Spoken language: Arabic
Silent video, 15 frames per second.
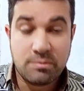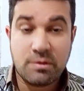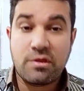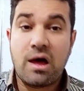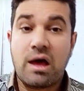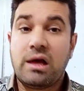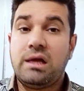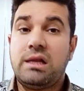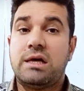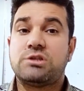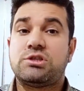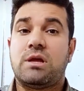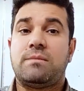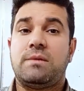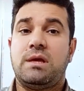البضائع
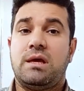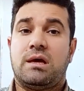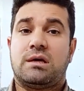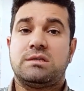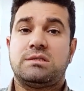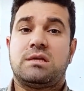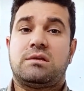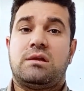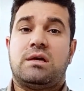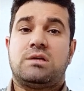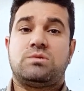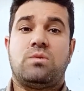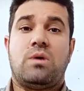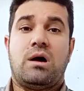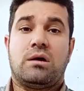الأجنبية غزت
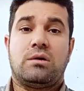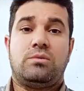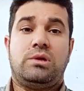الأسواق